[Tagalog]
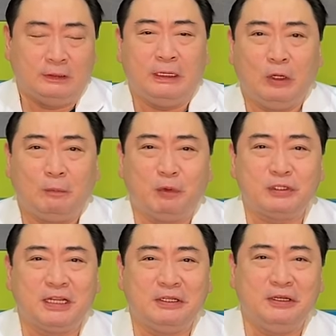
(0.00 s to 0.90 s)
Hello po
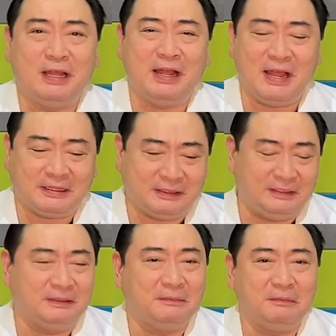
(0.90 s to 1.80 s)
sa inyo lahat.
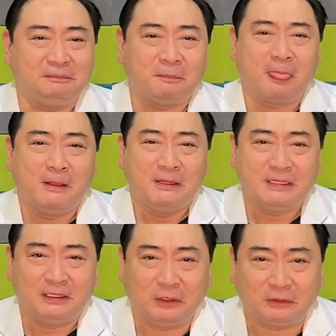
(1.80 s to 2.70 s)

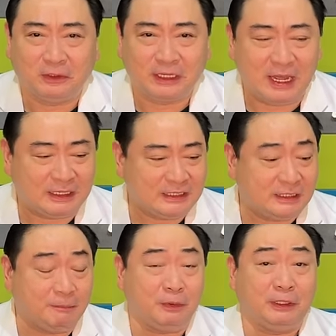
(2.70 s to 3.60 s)
Si Dr. Gary
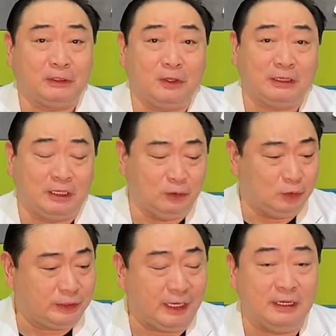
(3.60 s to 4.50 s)
C. po ito at
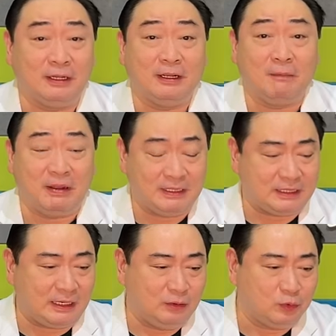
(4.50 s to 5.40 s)
nanonood kayo ng Gabay
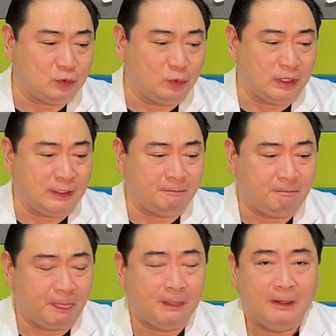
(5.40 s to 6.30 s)
sa Kalusugan.
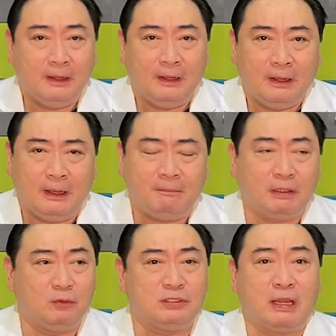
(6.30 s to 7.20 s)
Ang
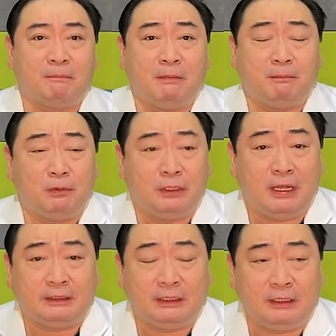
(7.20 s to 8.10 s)
pag-uusapan po
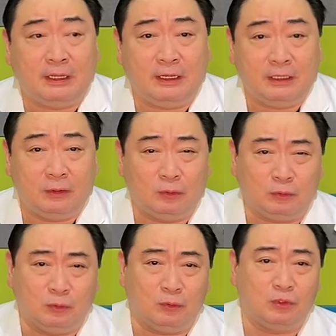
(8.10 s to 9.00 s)
natin ay yung
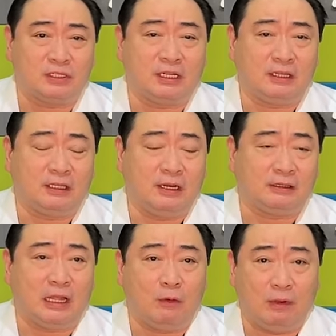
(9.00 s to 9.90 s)
tungkol sa
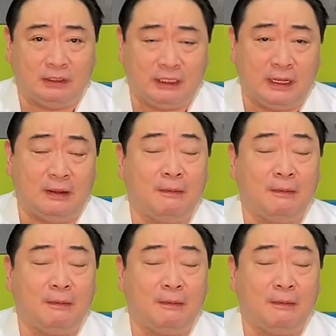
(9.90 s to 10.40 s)
tinatawag na